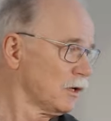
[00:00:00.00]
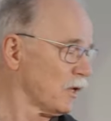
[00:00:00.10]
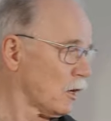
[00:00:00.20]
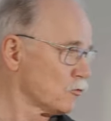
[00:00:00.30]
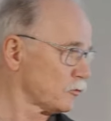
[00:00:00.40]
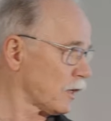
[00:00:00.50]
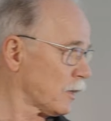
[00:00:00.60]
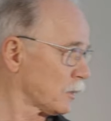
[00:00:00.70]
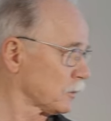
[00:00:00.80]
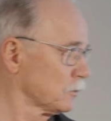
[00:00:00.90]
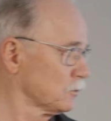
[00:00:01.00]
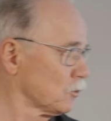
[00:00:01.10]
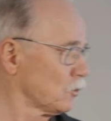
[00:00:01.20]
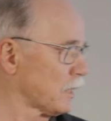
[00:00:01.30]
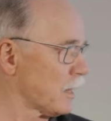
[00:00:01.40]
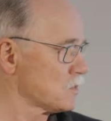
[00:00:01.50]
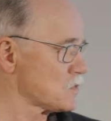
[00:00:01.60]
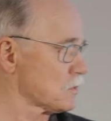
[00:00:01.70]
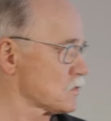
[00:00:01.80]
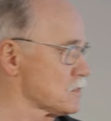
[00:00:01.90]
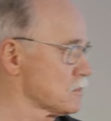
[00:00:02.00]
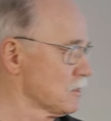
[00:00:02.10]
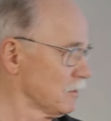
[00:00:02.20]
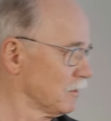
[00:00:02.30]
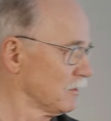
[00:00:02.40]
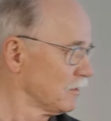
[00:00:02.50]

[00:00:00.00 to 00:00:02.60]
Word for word: beauftragen und einsetzen,